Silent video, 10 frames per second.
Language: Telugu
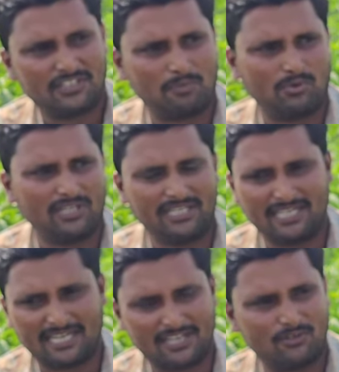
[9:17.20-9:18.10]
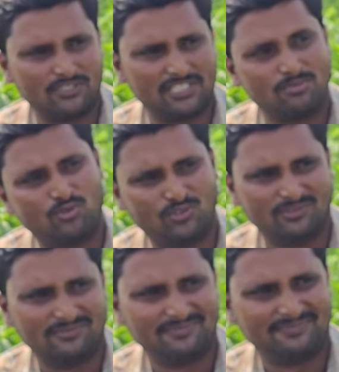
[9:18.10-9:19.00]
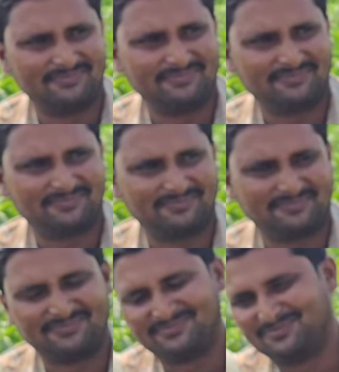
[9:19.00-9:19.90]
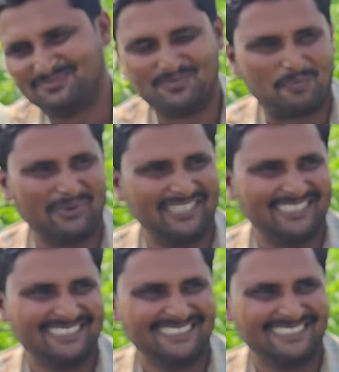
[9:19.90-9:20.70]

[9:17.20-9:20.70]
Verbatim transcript: ట్రిప్కి ఎకరానికి వచ్చేసి మూడు చివరి వరకు ముప్పై